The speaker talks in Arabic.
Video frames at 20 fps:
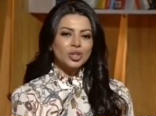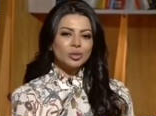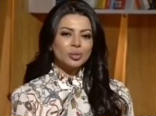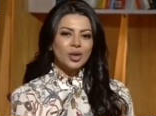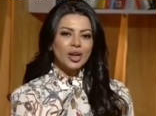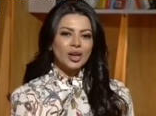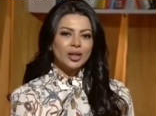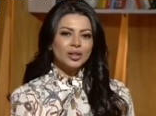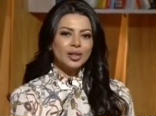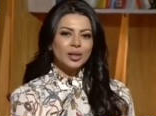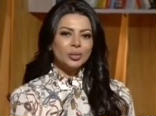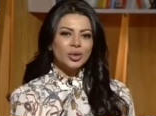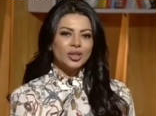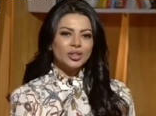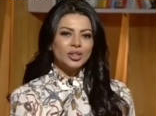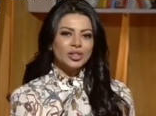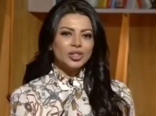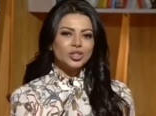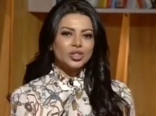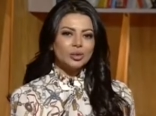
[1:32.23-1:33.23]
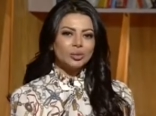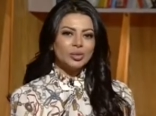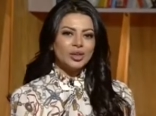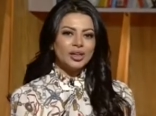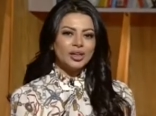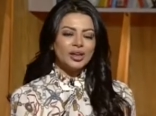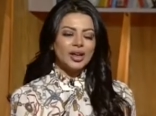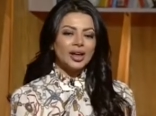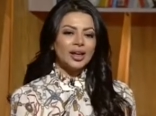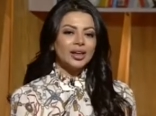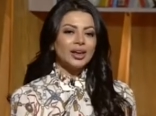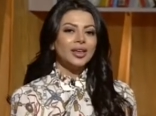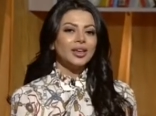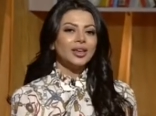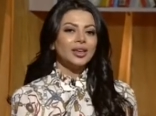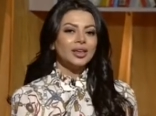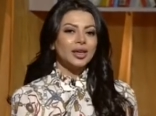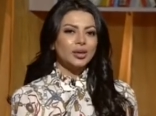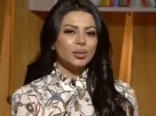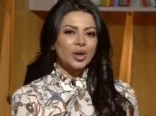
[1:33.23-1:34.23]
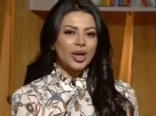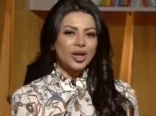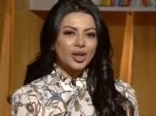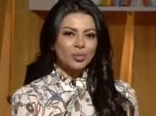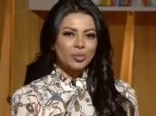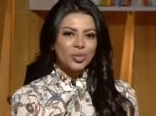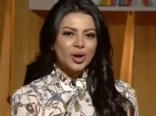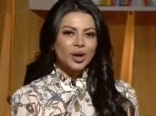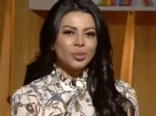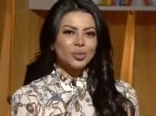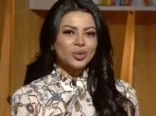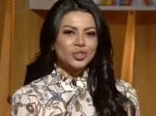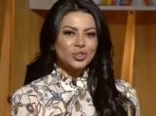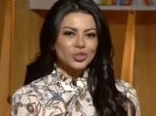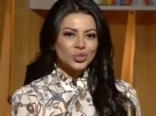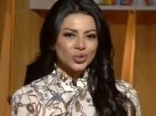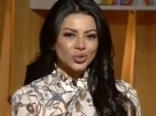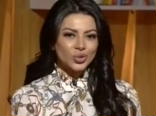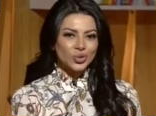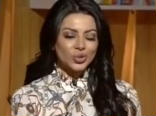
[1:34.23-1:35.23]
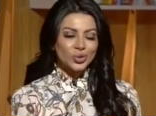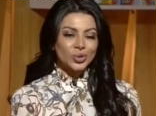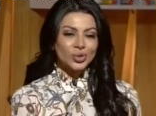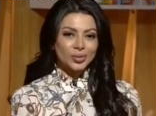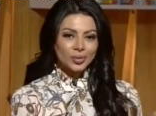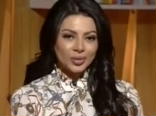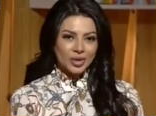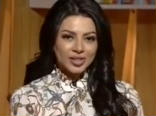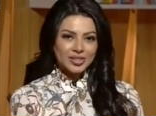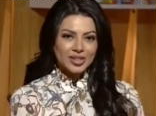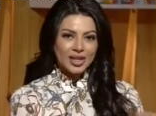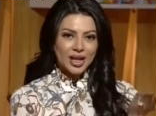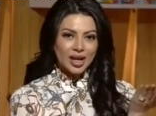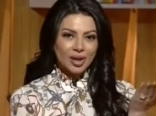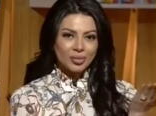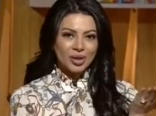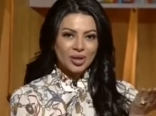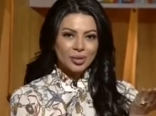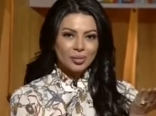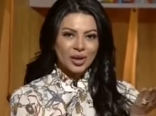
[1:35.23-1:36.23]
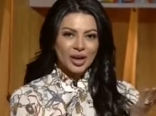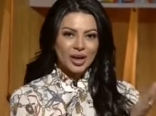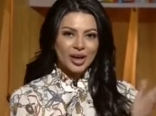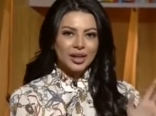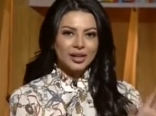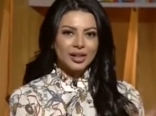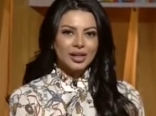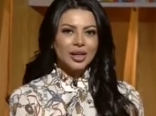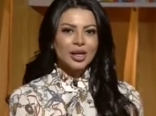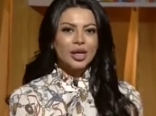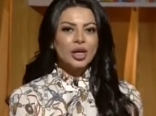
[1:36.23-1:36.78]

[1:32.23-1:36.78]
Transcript: بهذا البيت الجميل عليك بأرباب الصدور أصحاب المعالي